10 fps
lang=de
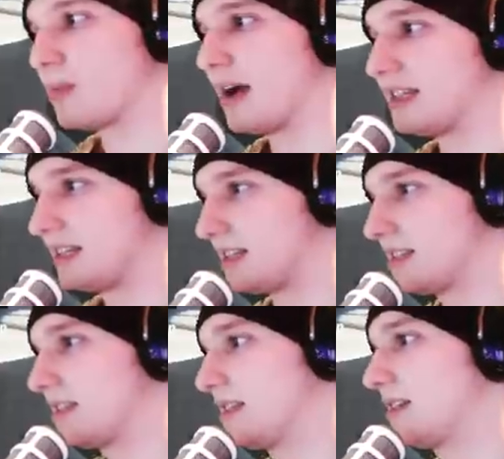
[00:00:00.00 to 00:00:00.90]
mache ich
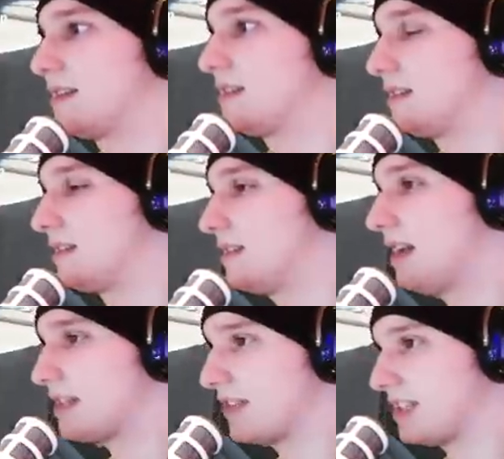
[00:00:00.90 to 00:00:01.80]
das.
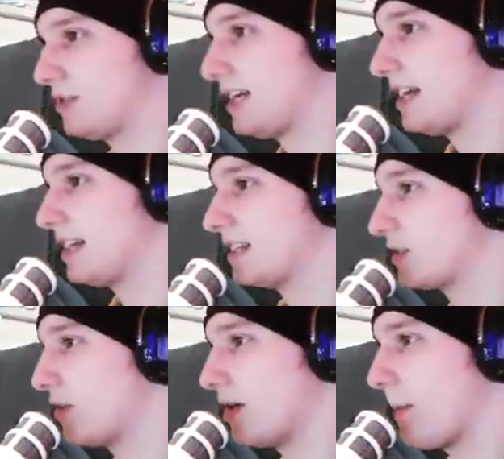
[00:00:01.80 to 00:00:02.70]
Ah, 20 zu 3, netter
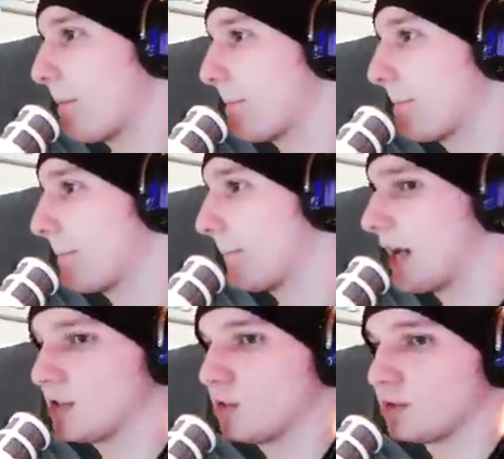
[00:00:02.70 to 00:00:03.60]
Score
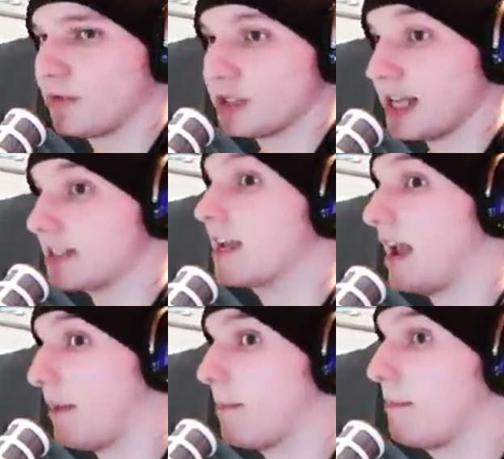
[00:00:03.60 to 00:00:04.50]
ganz gut fürs erste
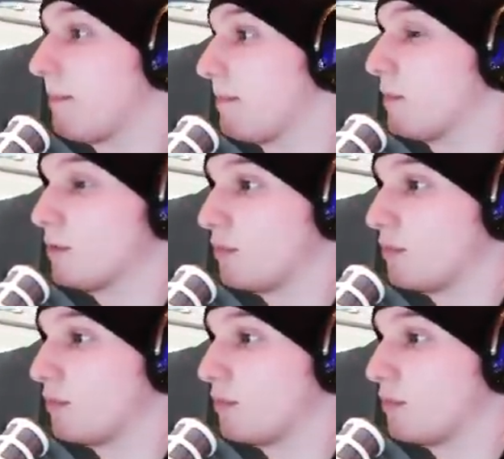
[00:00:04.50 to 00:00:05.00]
Game. Und